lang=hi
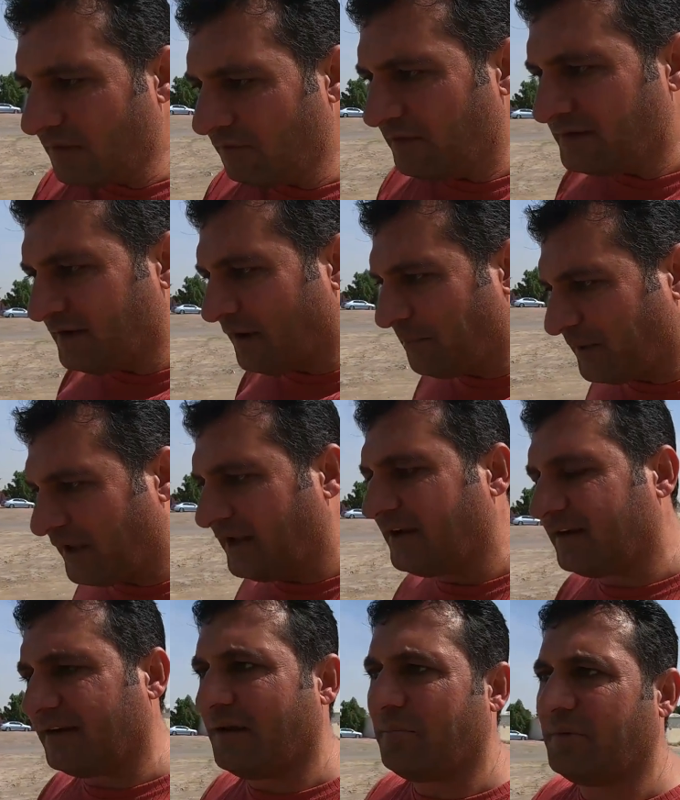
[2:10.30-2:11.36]
वीज़ा अप्लाई
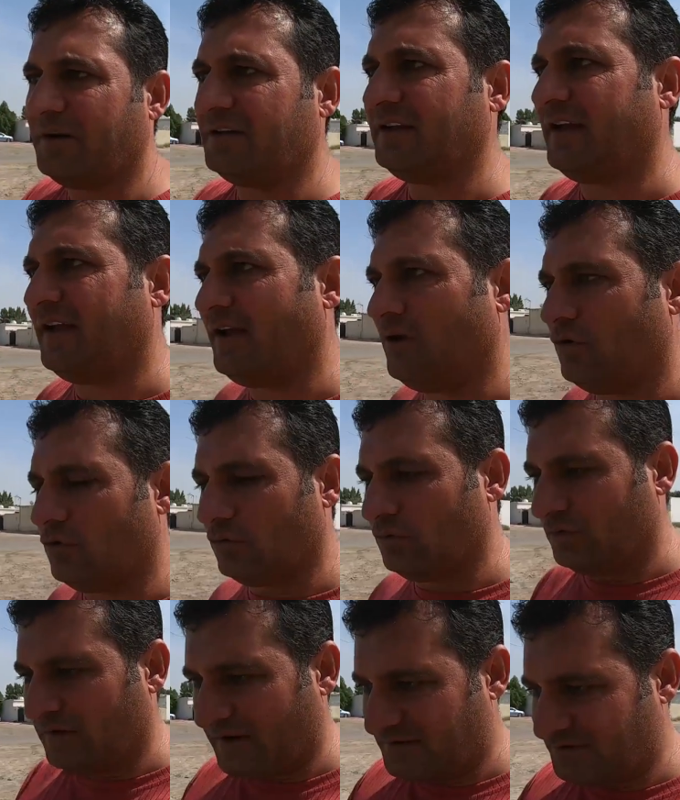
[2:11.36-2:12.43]
करना पड़ता है और
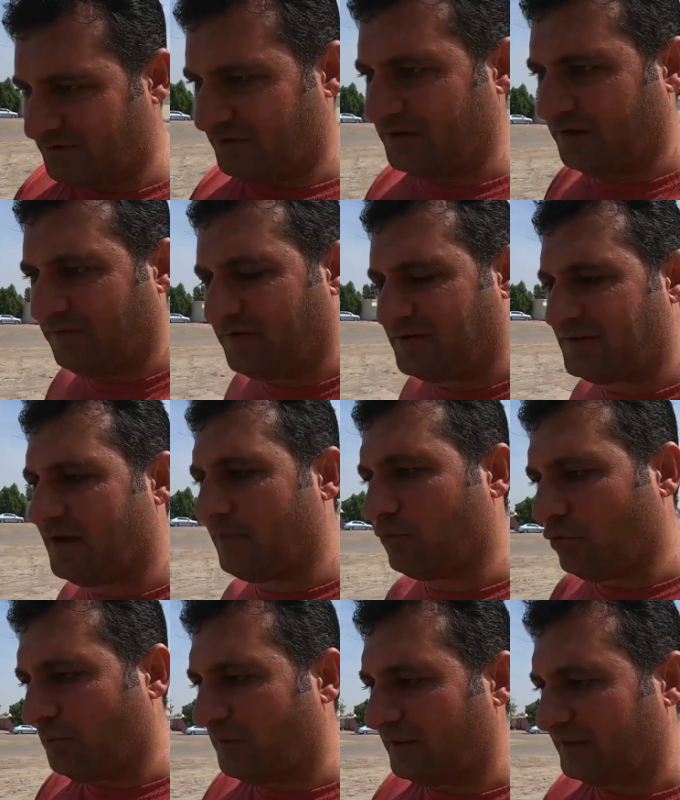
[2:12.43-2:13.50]
उनका स्टिकर वीज़ा
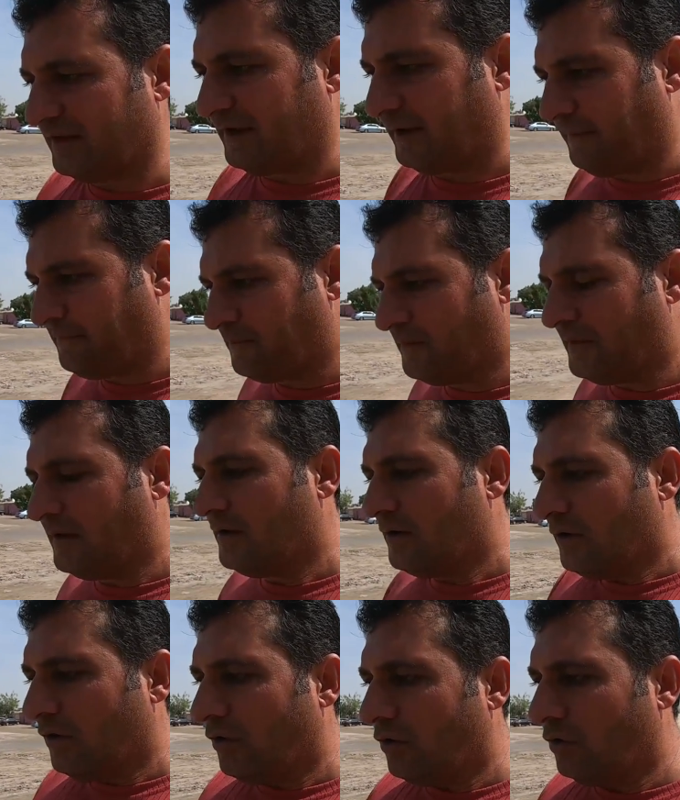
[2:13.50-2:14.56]
आपको मिलता है
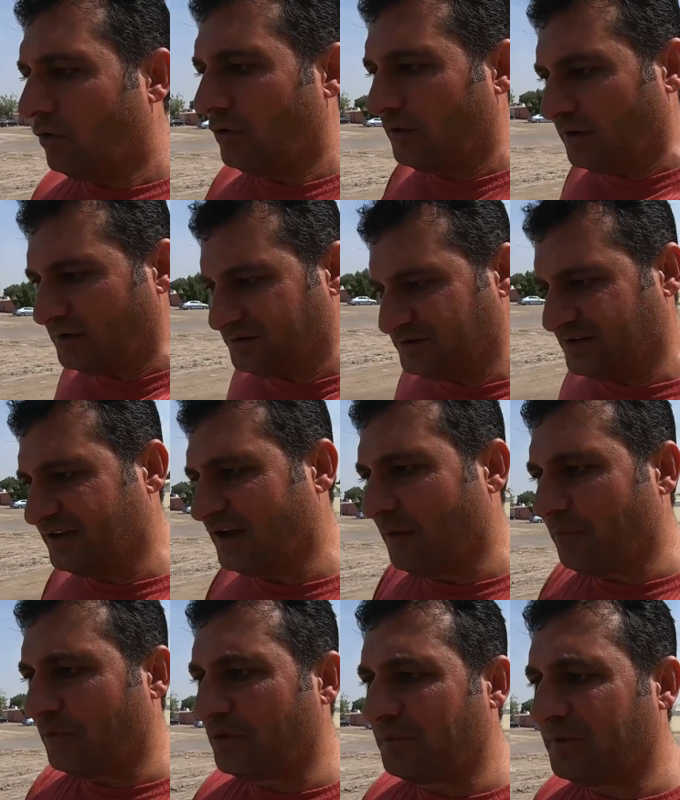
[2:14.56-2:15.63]
और
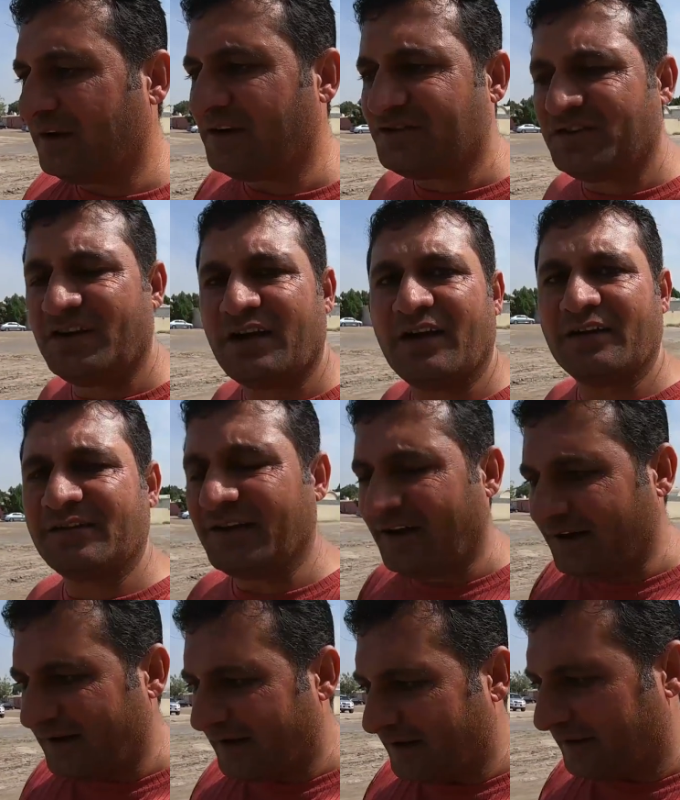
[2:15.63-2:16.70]
सिंगापुर मलेशिया
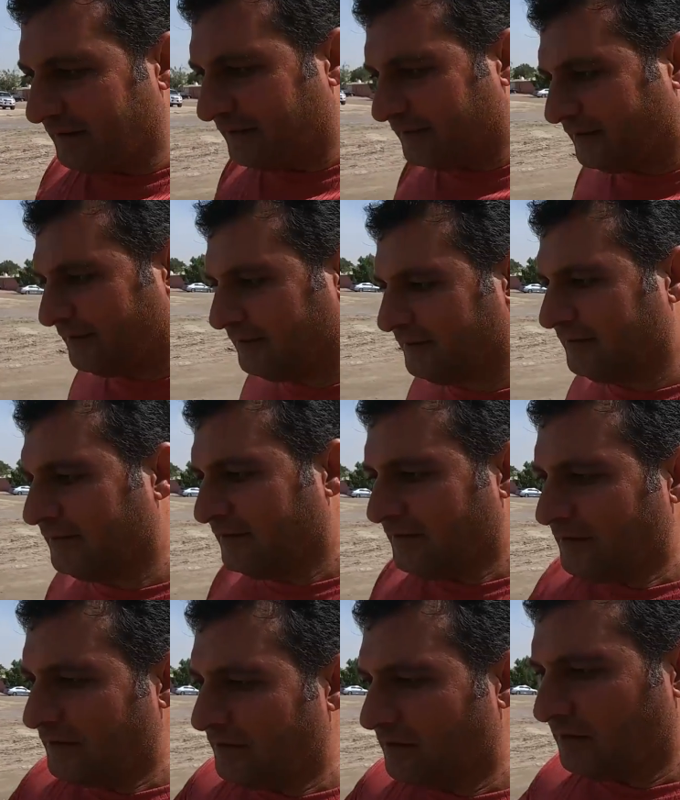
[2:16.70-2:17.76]
थाईलैंड
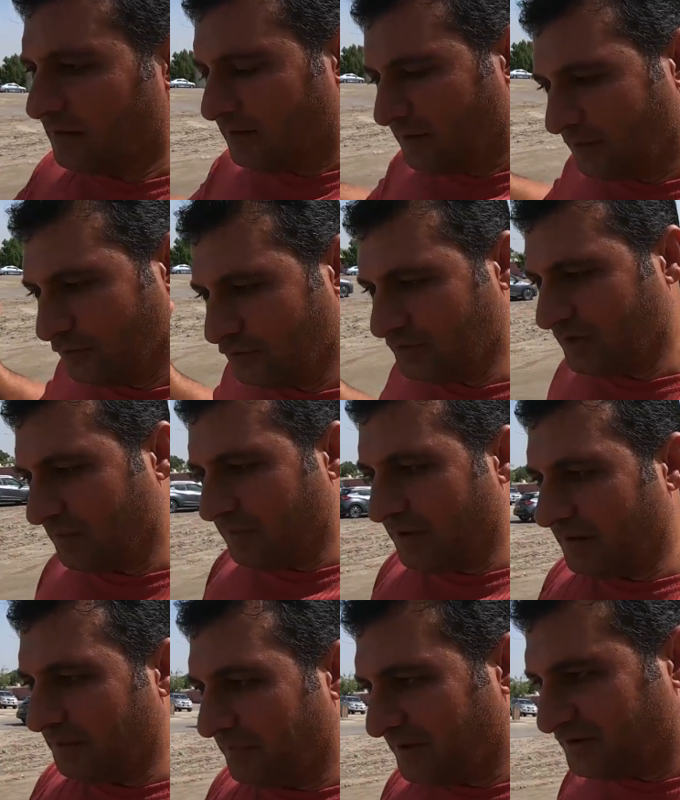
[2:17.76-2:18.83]
उसके
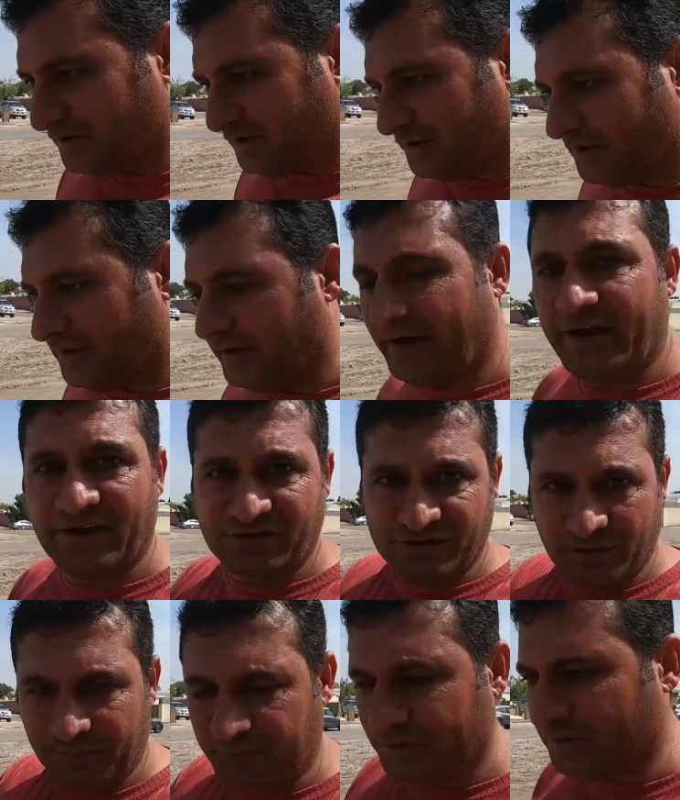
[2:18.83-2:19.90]
बाद मिसर
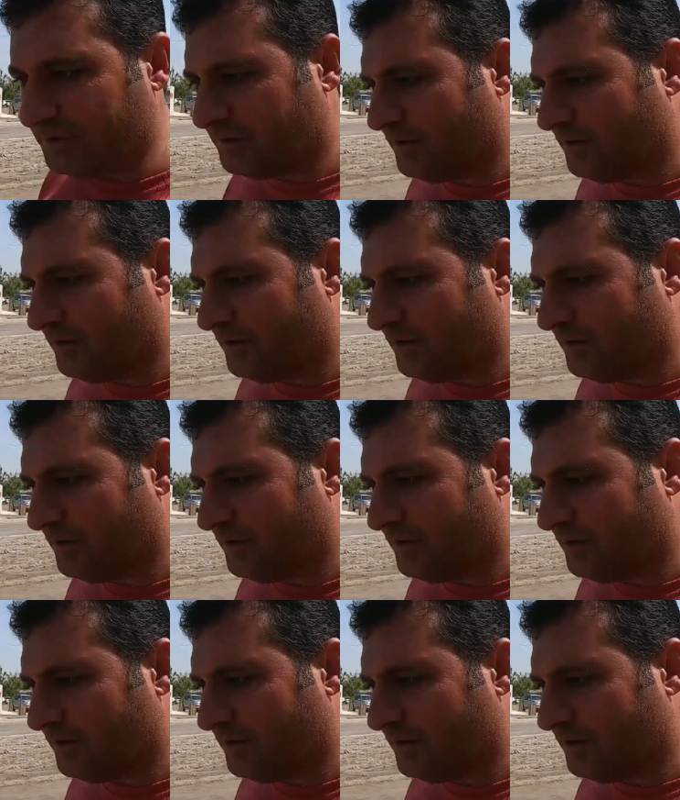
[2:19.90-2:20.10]
इजिप्ट